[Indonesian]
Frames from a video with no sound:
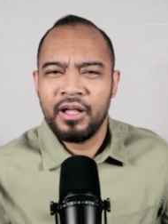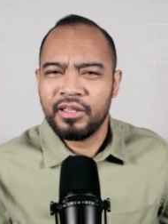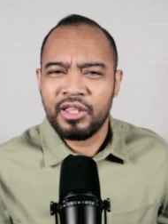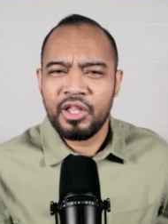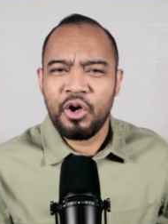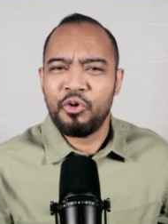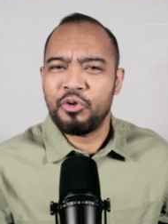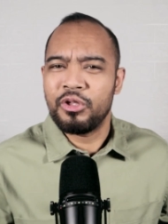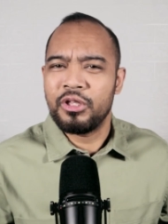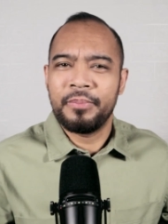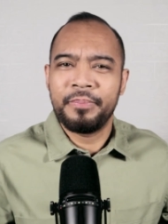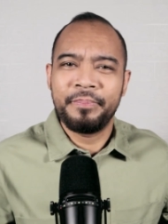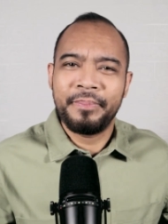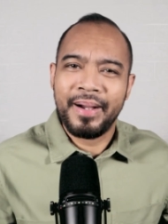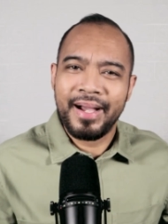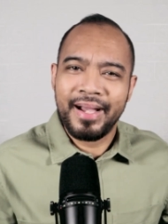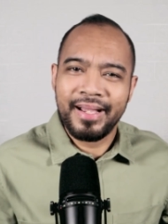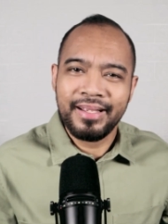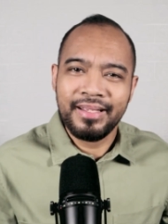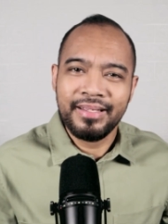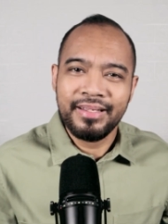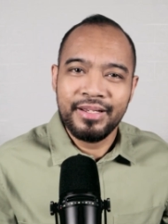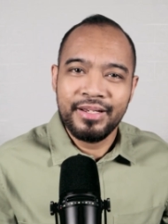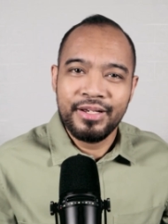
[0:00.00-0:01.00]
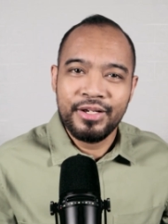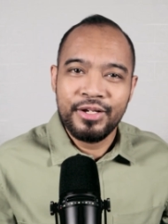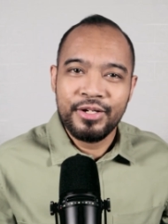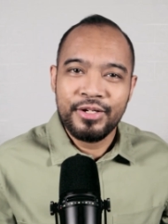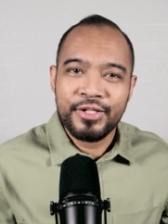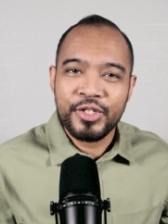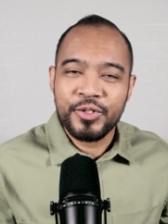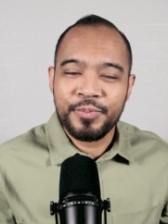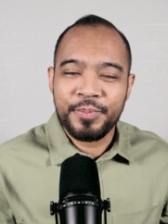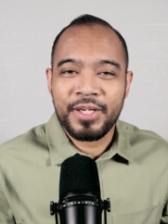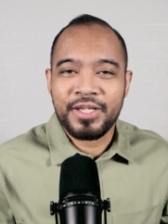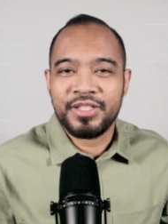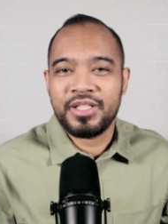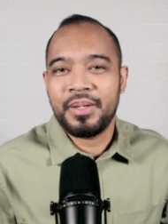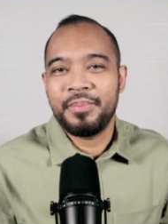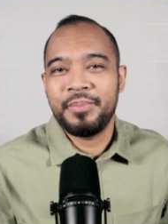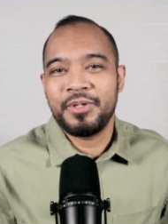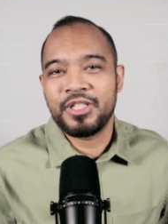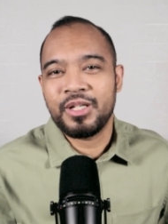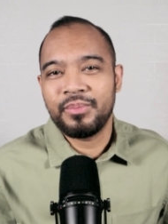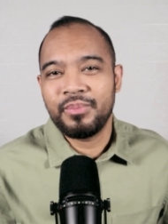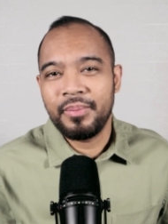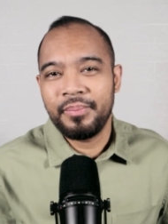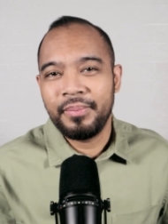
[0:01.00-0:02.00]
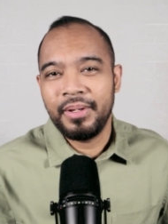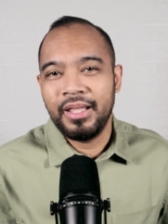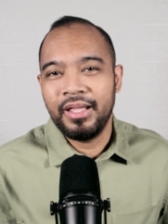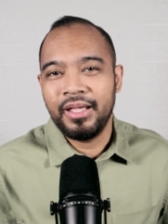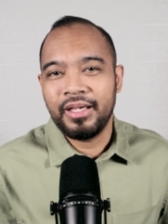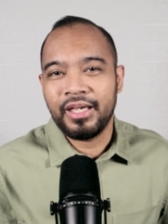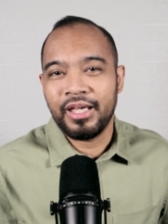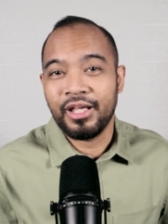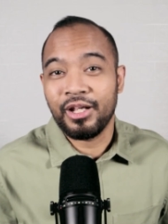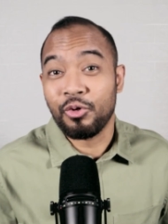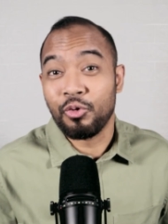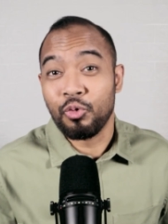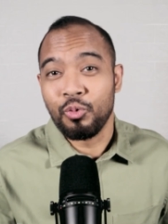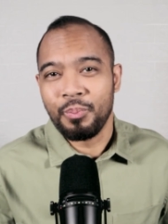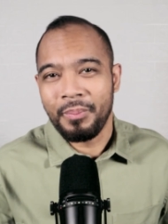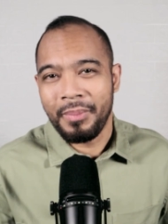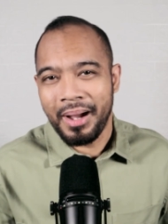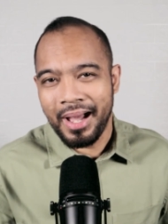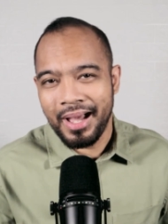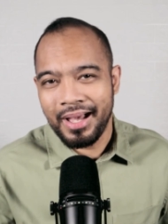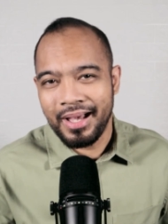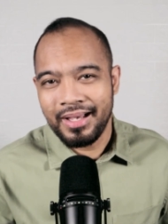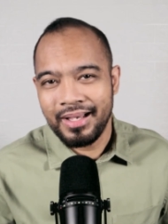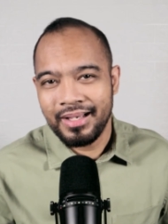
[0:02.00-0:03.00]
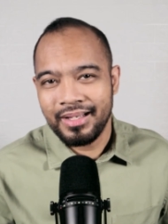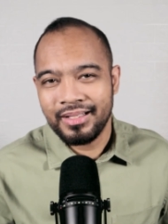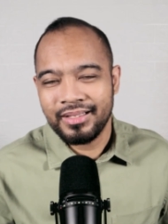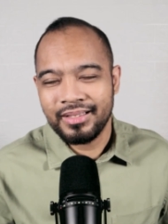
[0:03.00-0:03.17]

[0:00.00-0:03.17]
Tahun depan supaya saya bisa memiliki rumah.